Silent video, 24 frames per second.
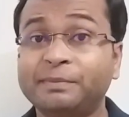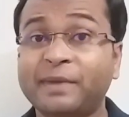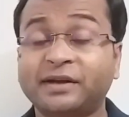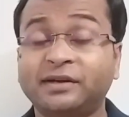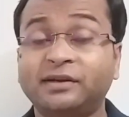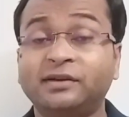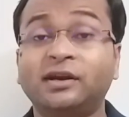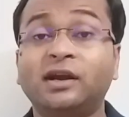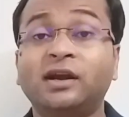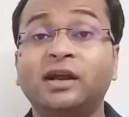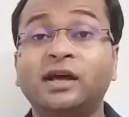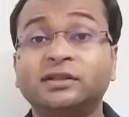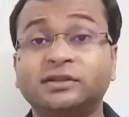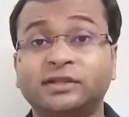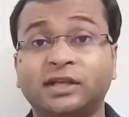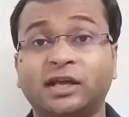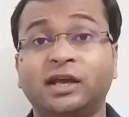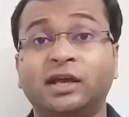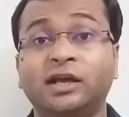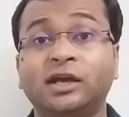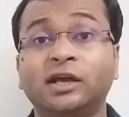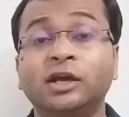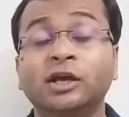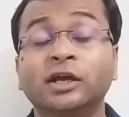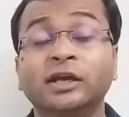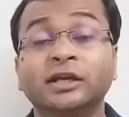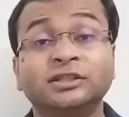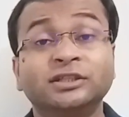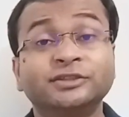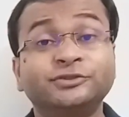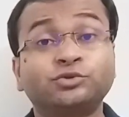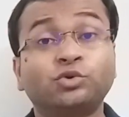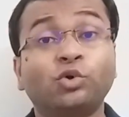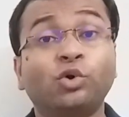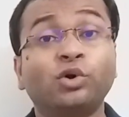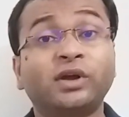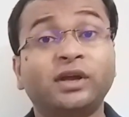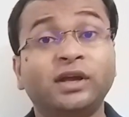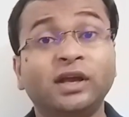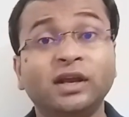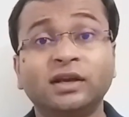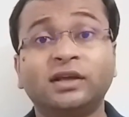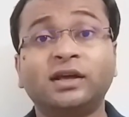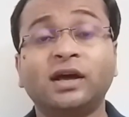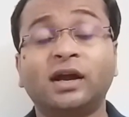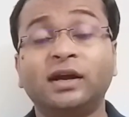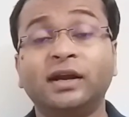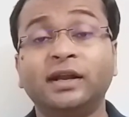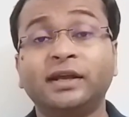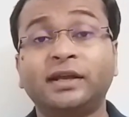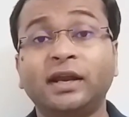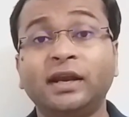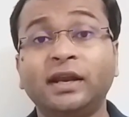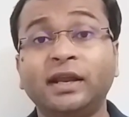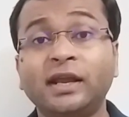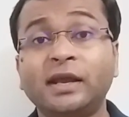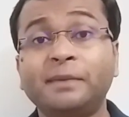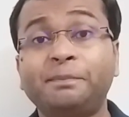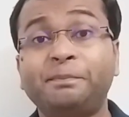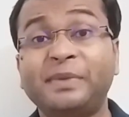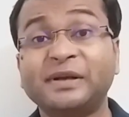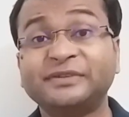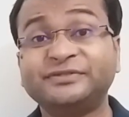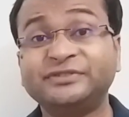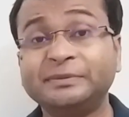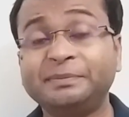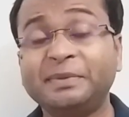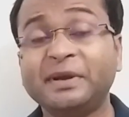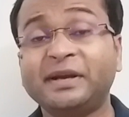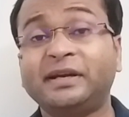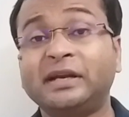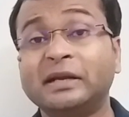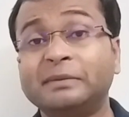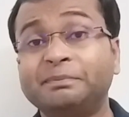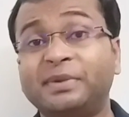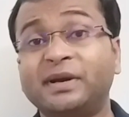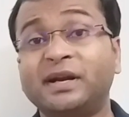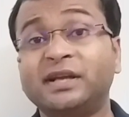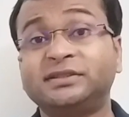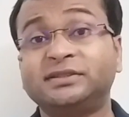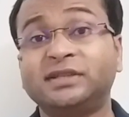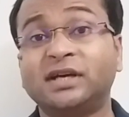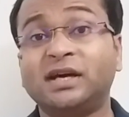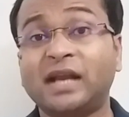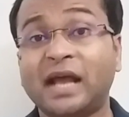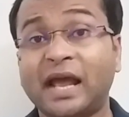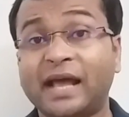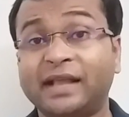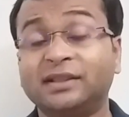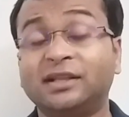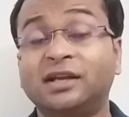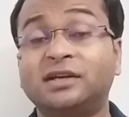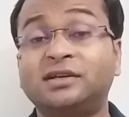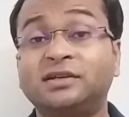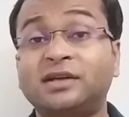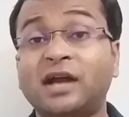बैक्टीरिया रहता है जिसको किल करने के लिए स्पेसिफिक टेम्परेचर एंड द